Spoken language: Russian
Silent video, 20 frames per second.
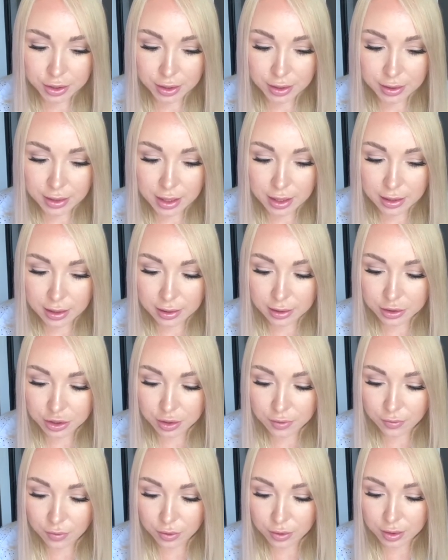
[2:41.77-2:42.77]
И где-то на
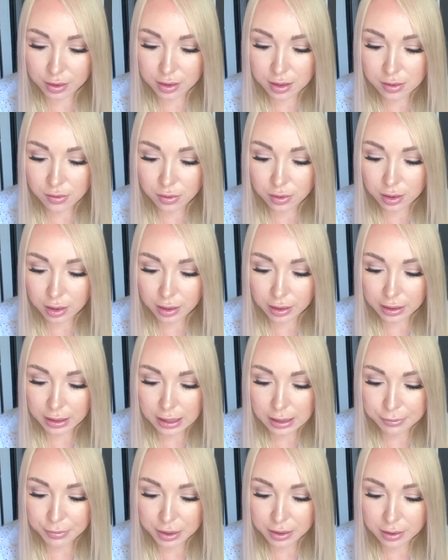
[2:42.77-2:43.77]
четвертый день отдыха
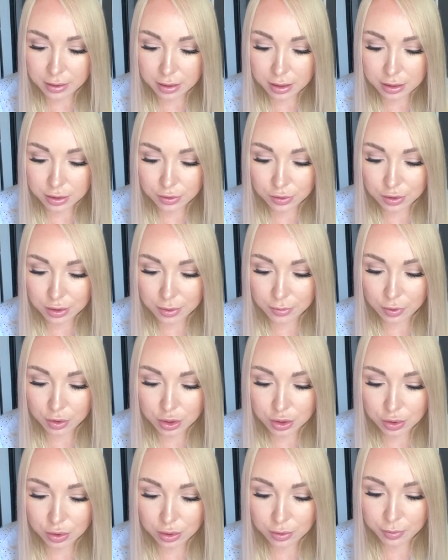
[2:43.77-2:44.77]
я поняла, что со мной
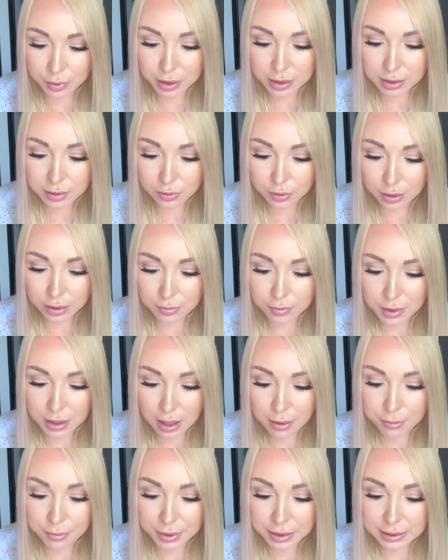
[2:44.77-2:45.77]
что-то происходит.
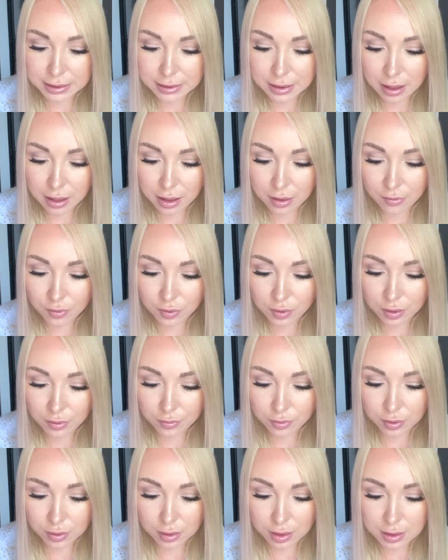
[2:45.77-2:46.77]
Меня притягивают
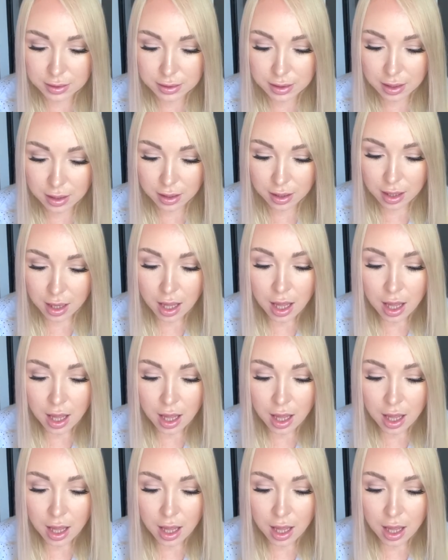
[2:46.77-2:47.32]
его глаза.